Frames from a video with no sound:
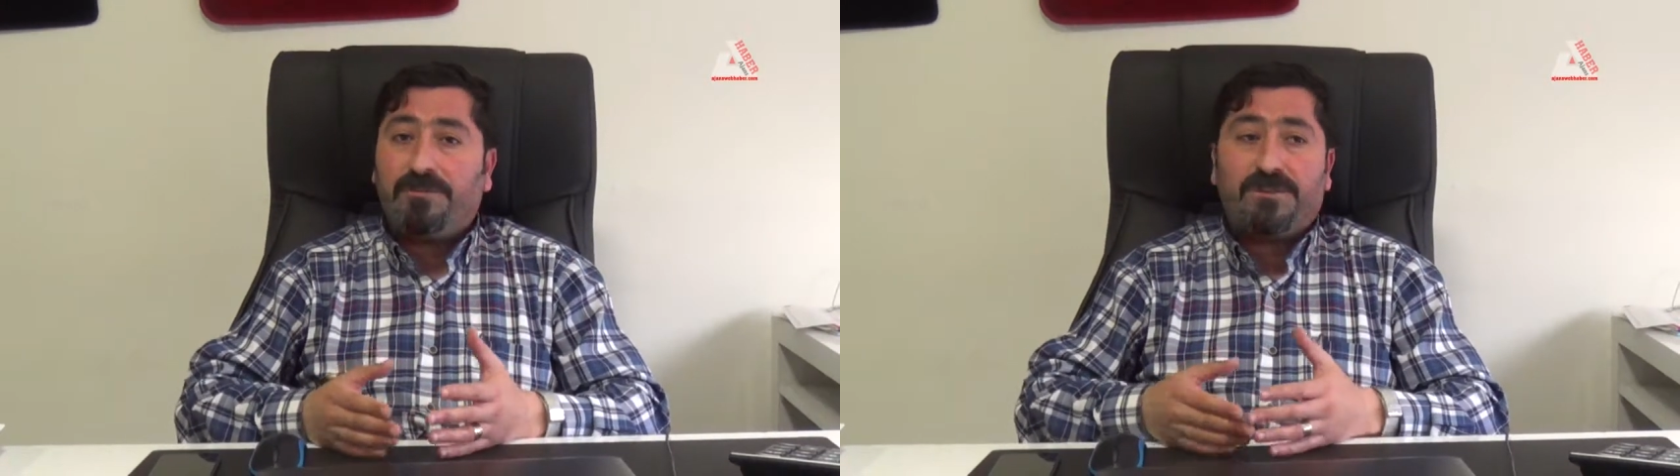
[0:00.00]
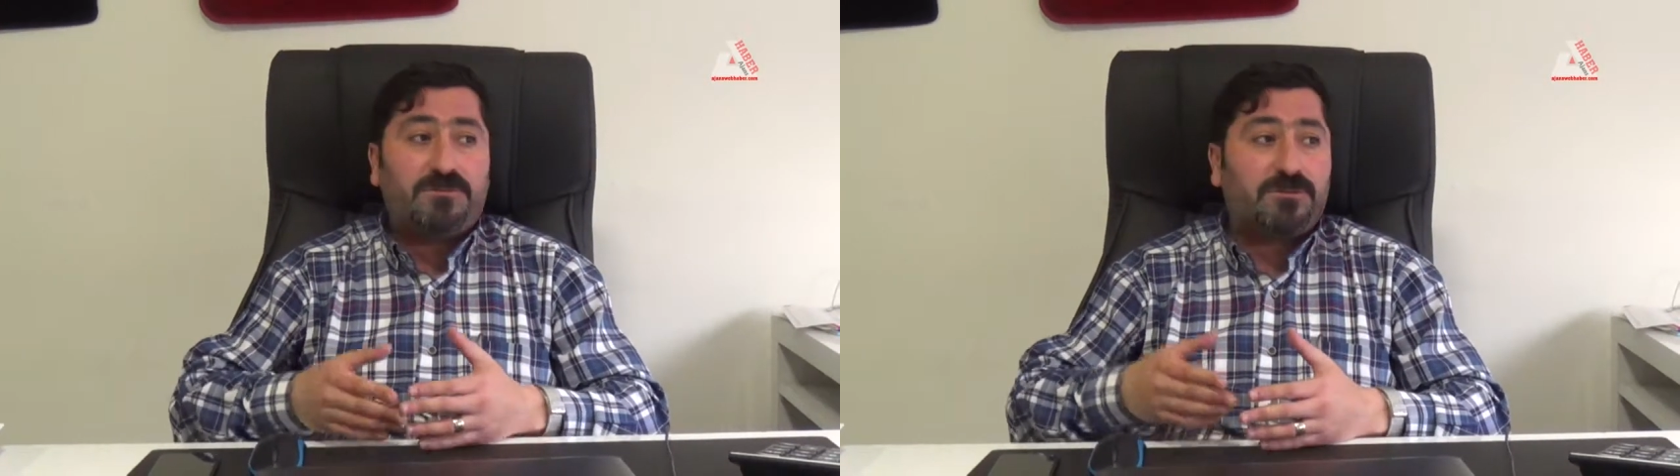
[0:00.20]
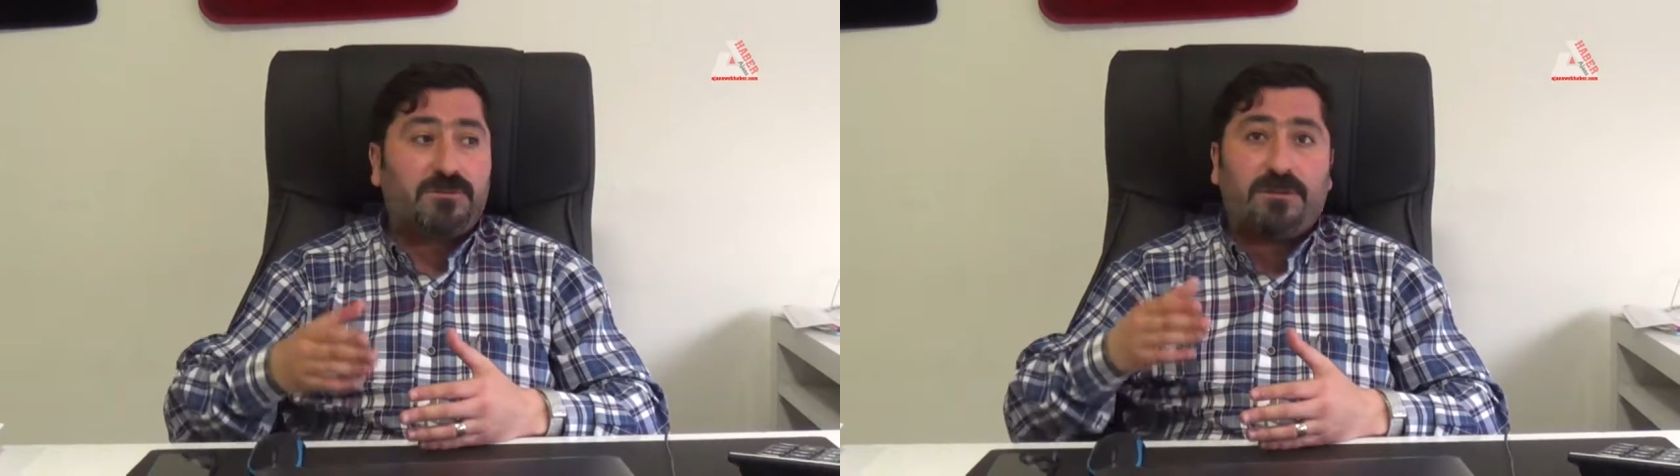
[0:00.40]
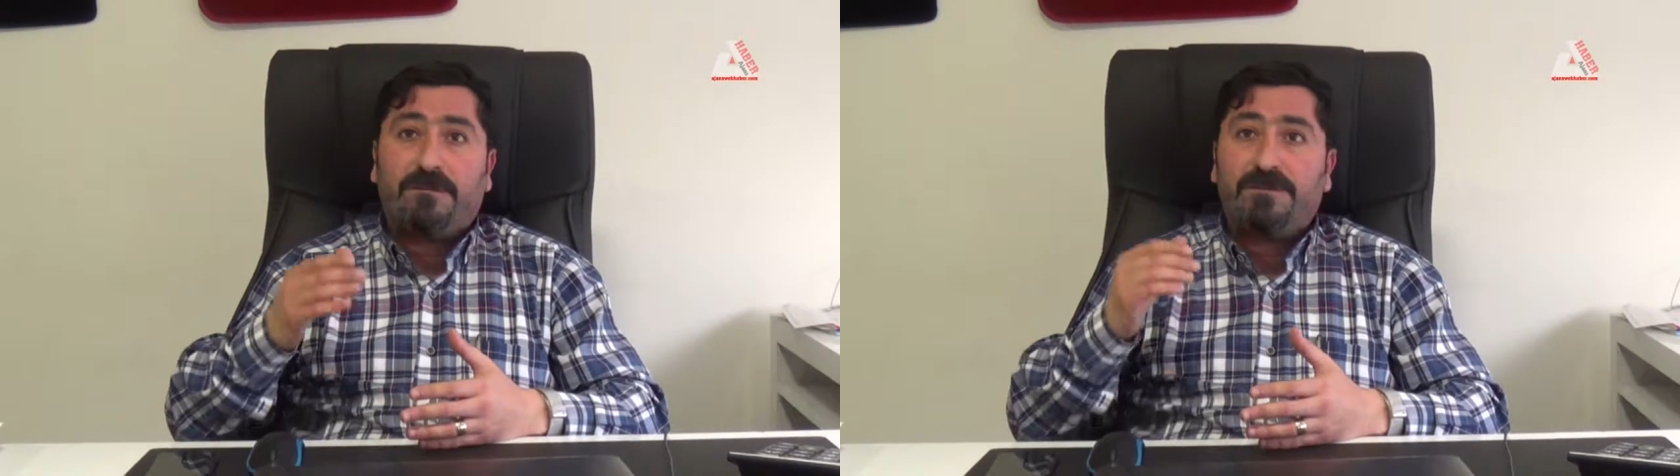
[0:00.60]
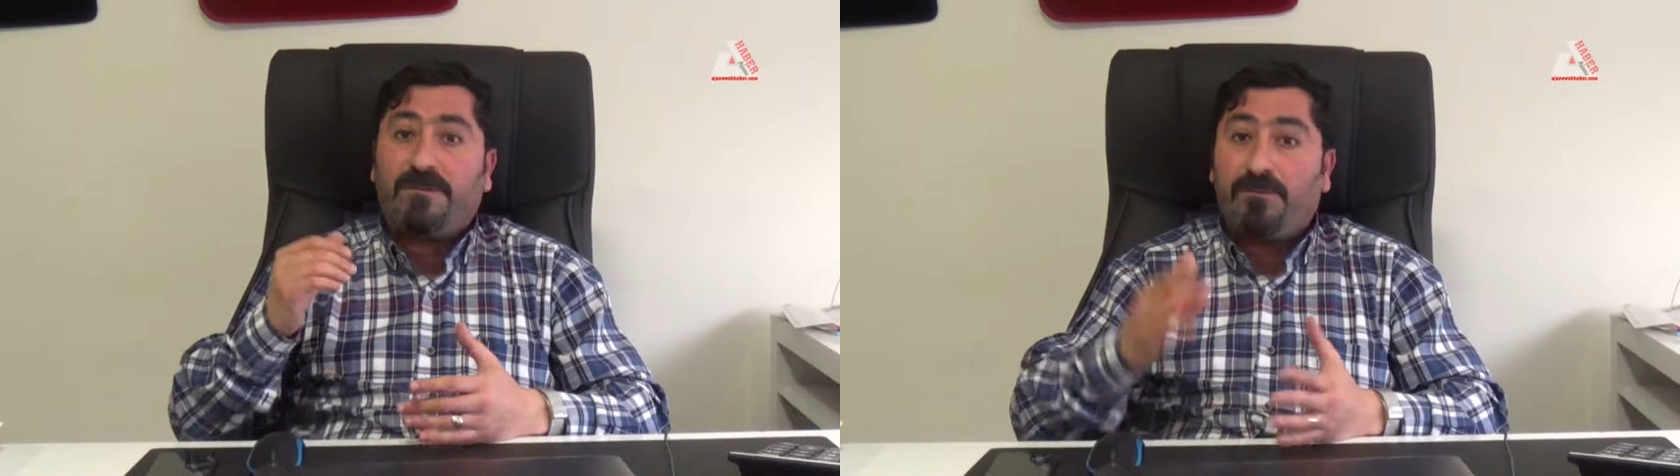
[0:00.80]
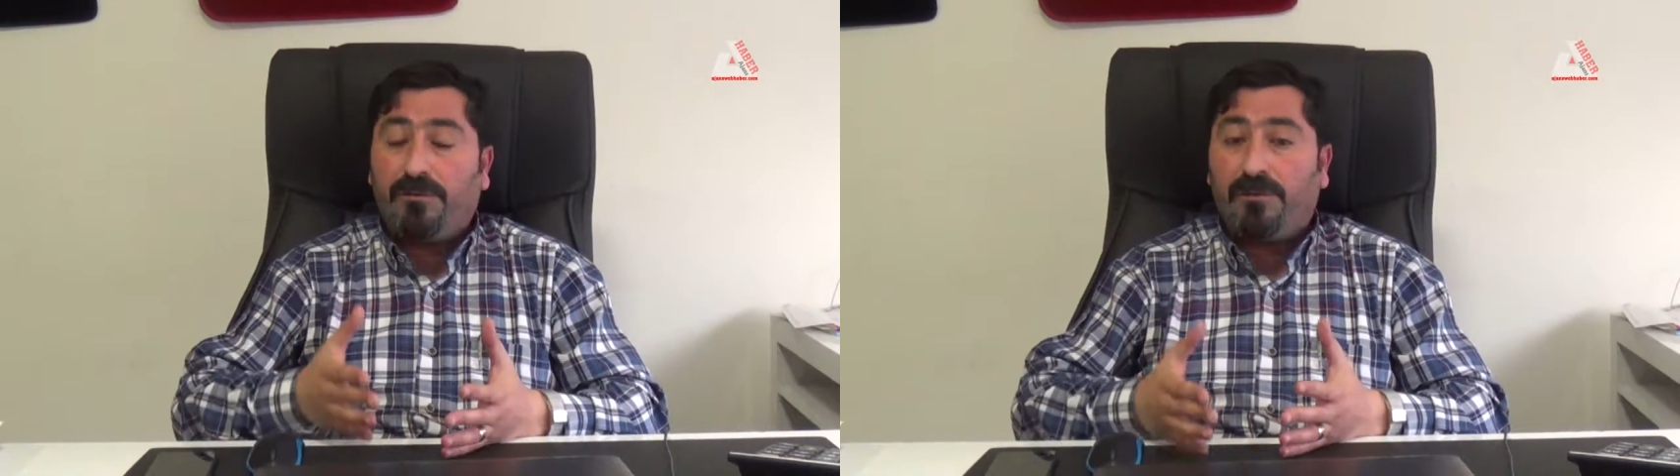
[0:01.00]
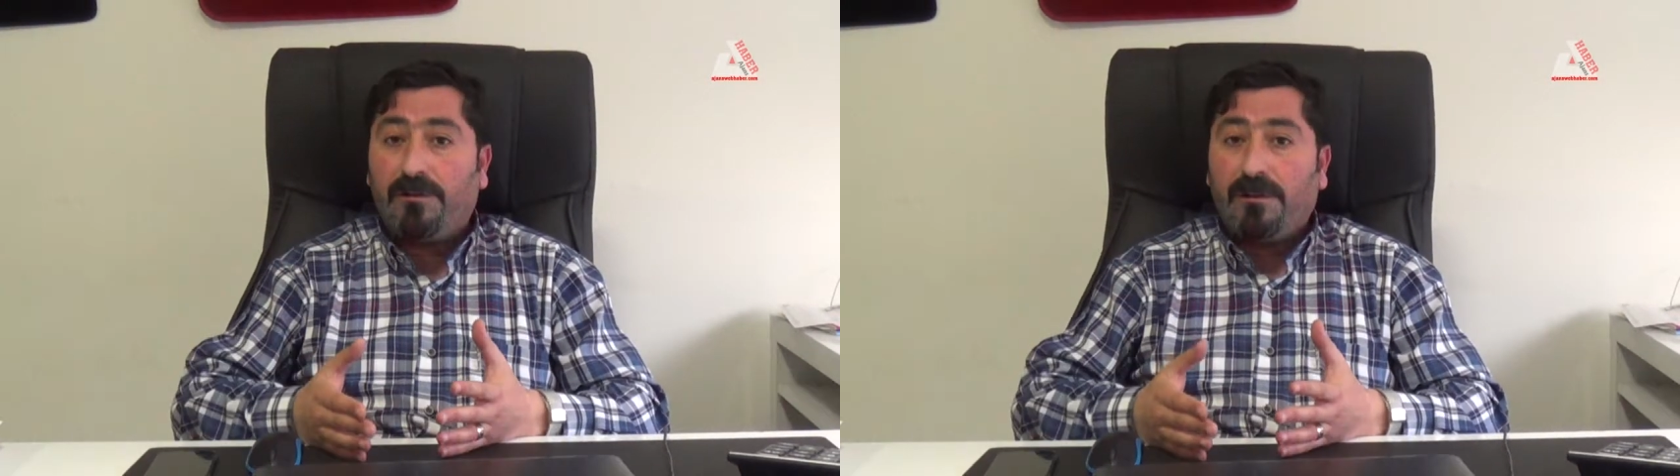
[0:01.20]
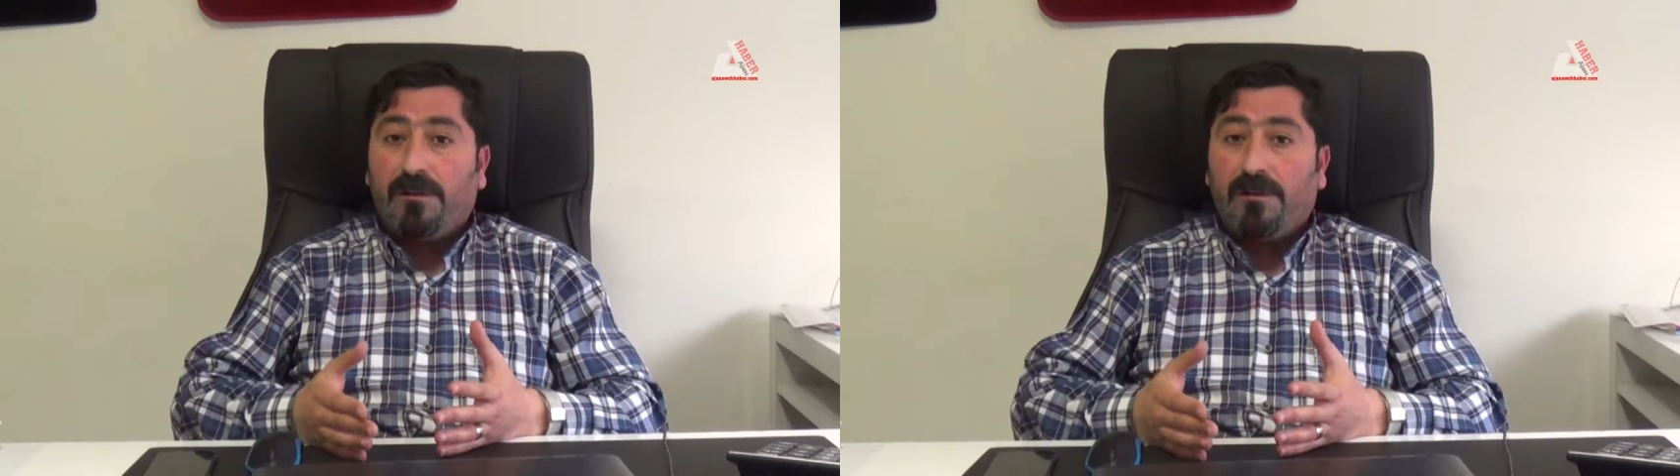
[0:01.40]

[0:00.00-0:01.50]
Bizim çocuklarımıza vuruyor.